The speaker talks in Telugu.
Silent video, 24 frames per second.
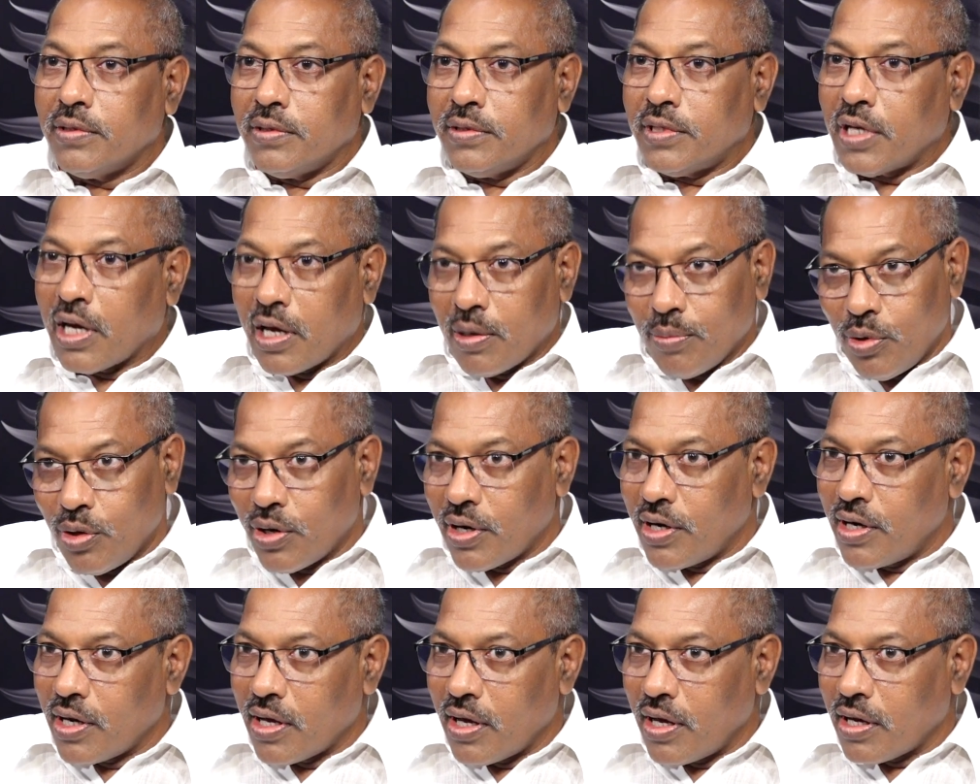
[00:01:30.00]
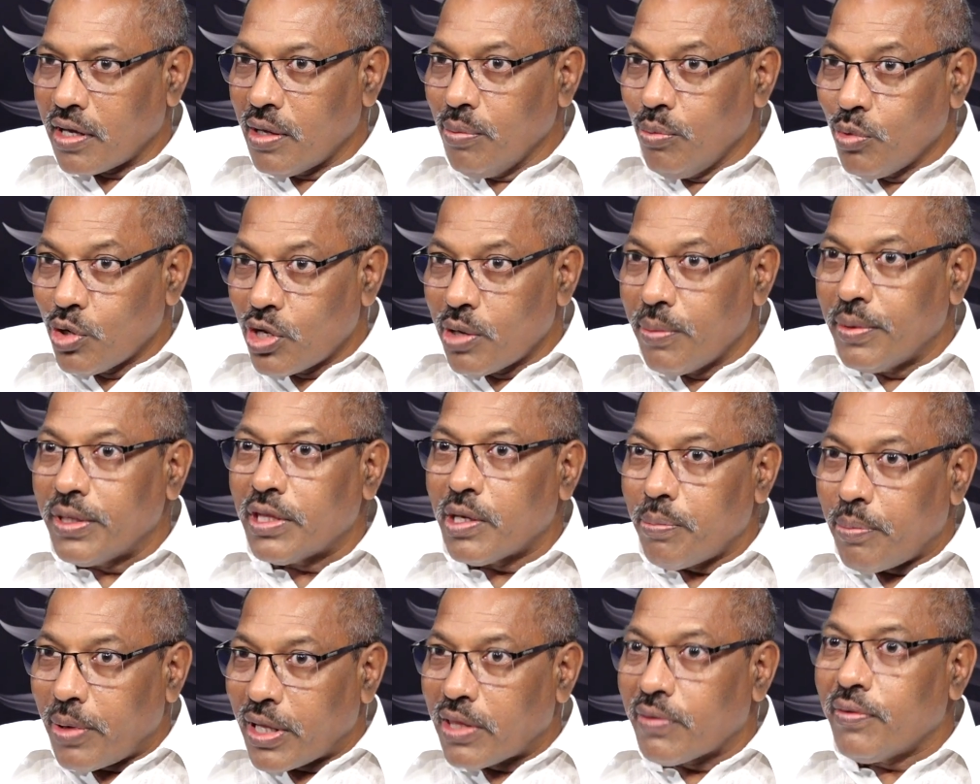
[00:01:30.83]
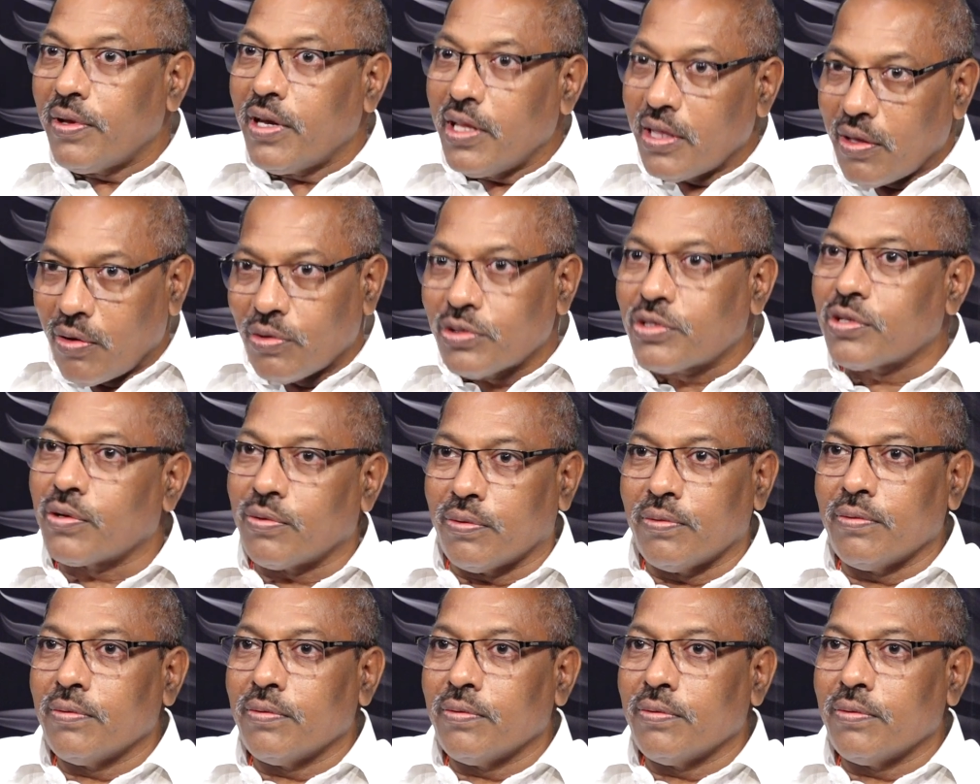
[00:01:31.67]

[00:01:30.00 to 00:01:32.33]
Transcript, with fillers: జగన్మోహన్ రెడ్డి గారికి ముఖ్యమంత్రి పదం అనేది అవసరం